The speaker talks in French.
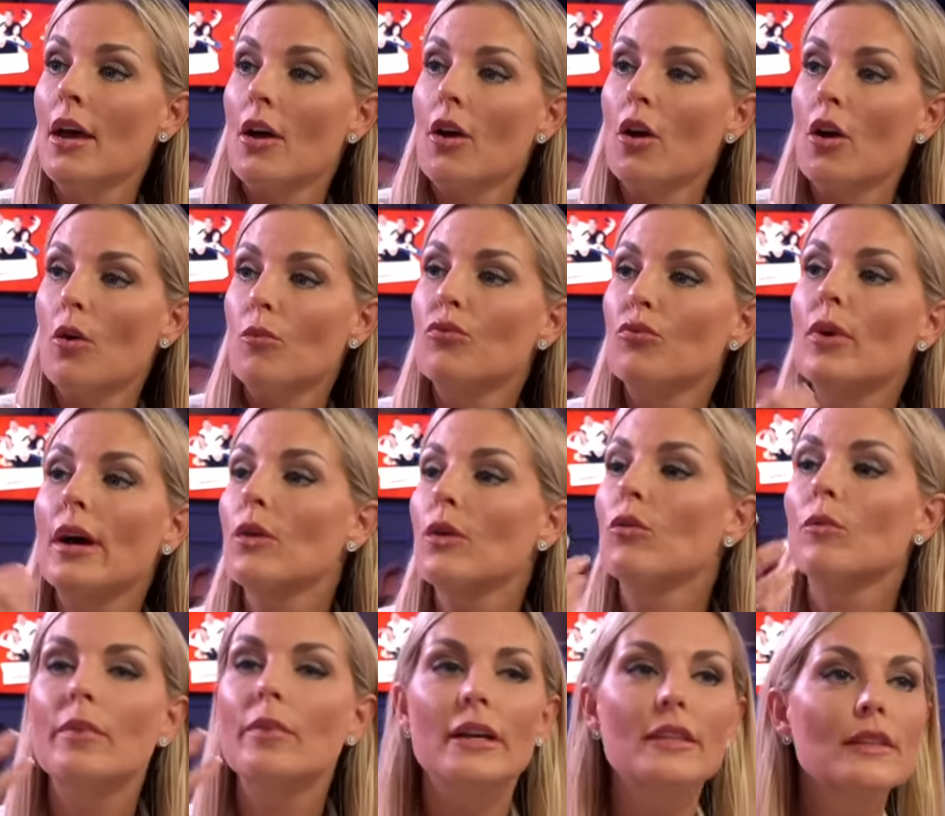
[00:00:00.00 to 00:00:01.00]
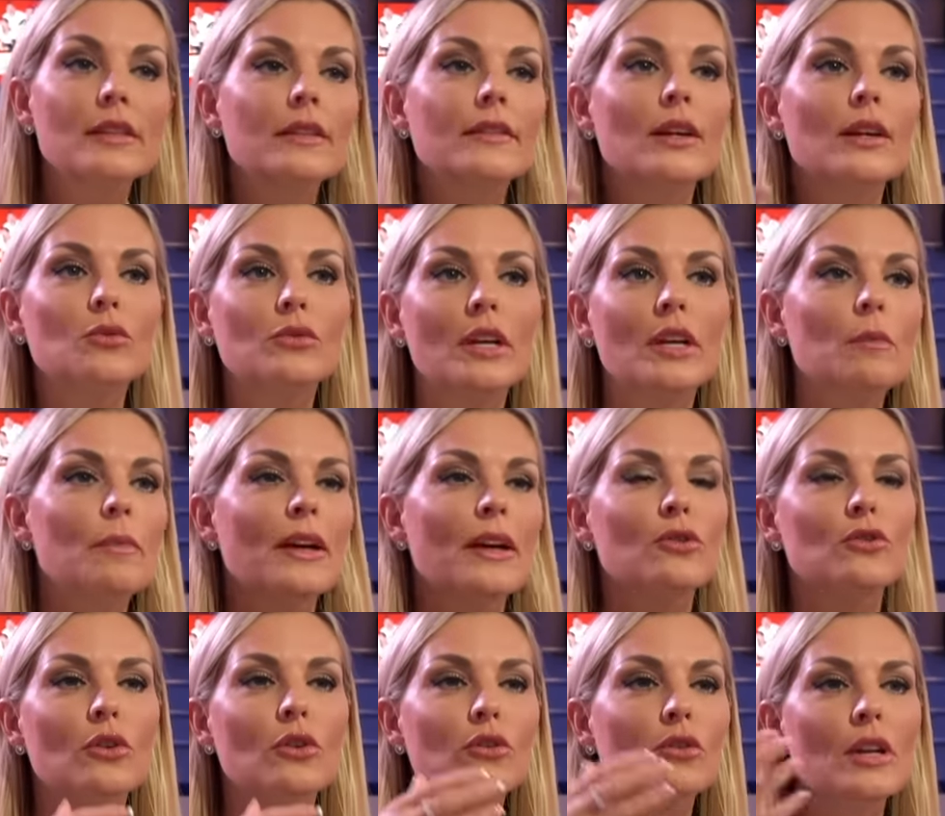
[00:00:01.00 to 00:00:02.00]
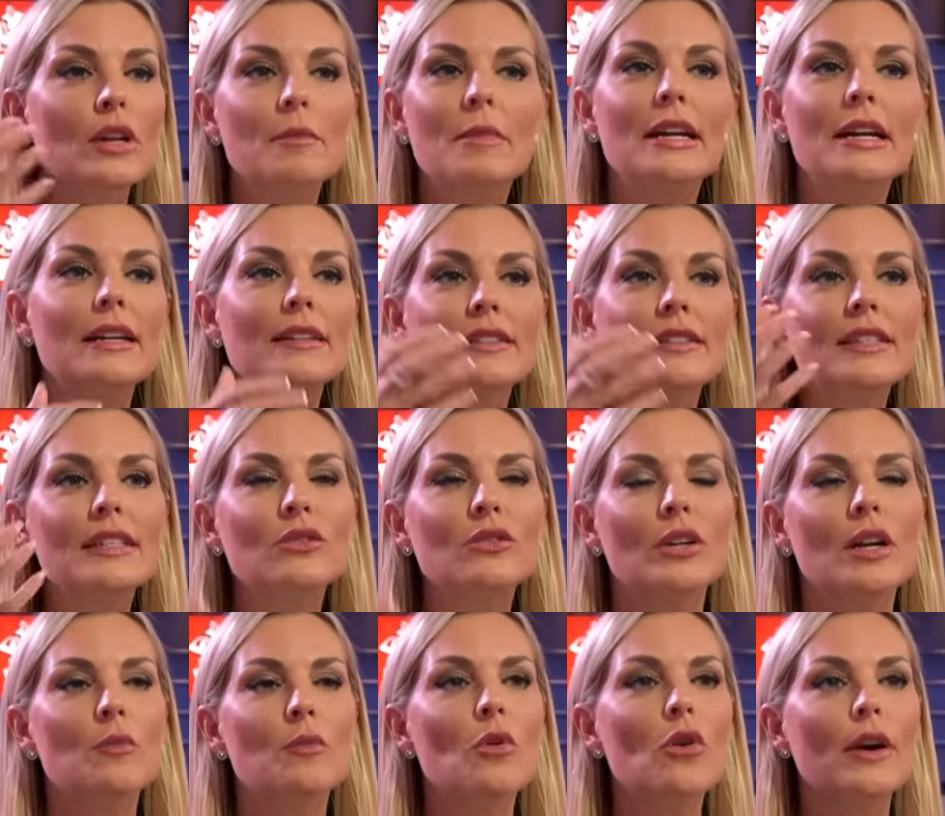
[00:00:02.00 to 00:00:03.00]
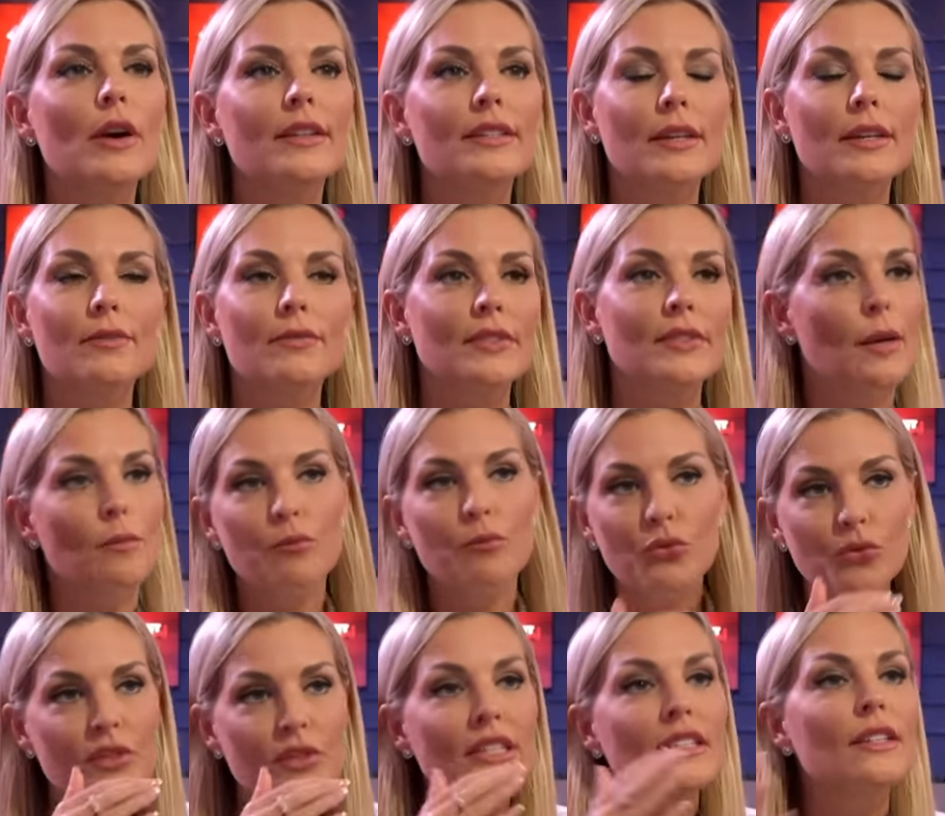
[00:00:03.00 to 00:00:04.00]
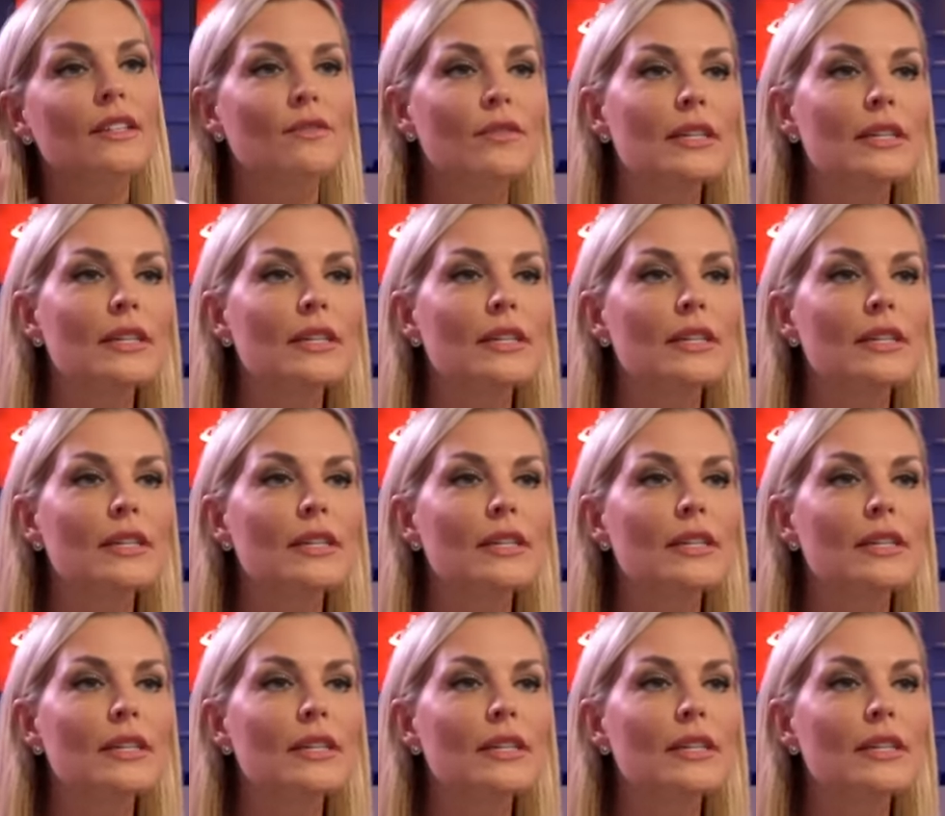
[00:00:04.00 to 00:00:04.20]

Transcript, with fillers: euh, pour accompagner telle ou telle personne dans la maladie, dans la mort et ça ça bousille des